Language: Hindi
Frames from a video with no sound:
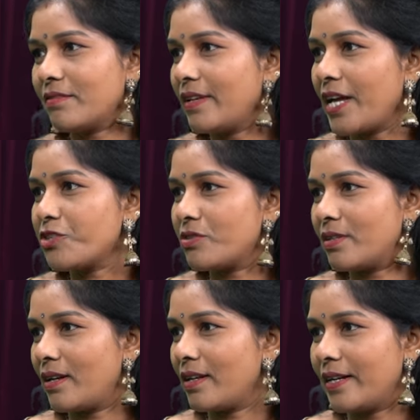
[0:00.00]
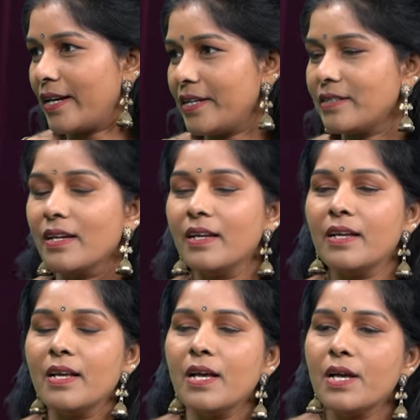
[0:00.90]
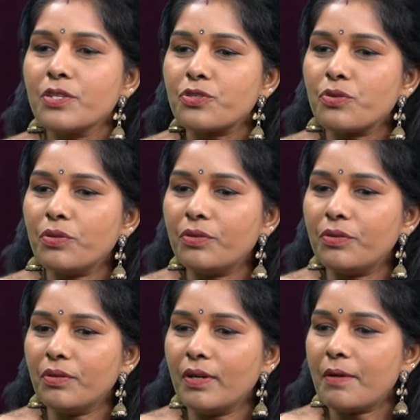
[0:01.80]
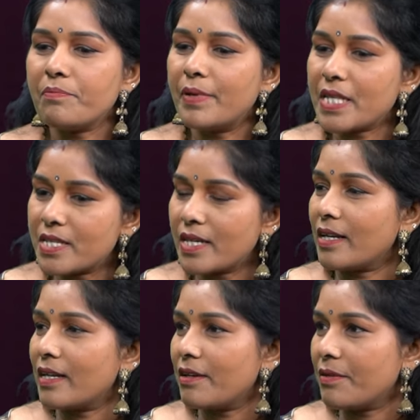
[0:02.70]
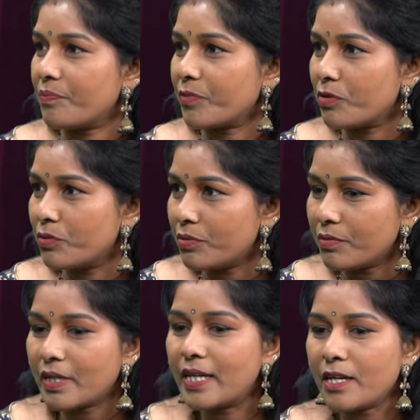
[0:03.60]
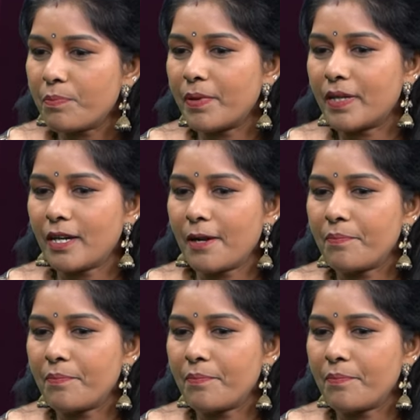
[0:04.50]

नेचुरल है राइट सो so, बच्चे को घर पर